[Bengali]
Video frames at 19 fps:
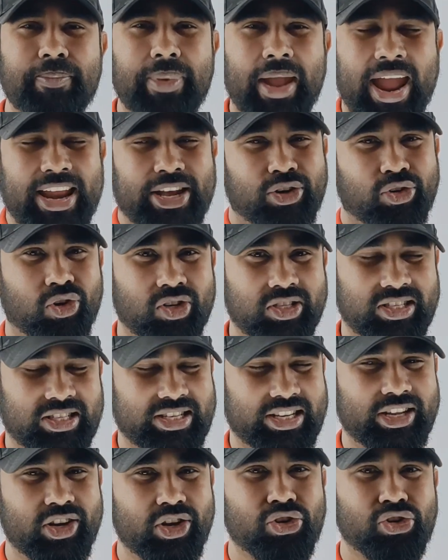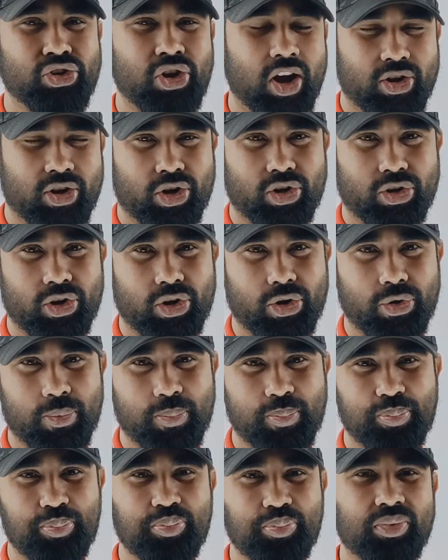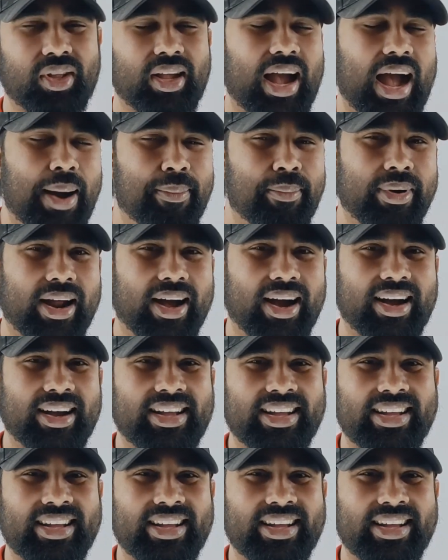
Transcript: পেইড কোর্সটি সংগ্রহ করো আমরা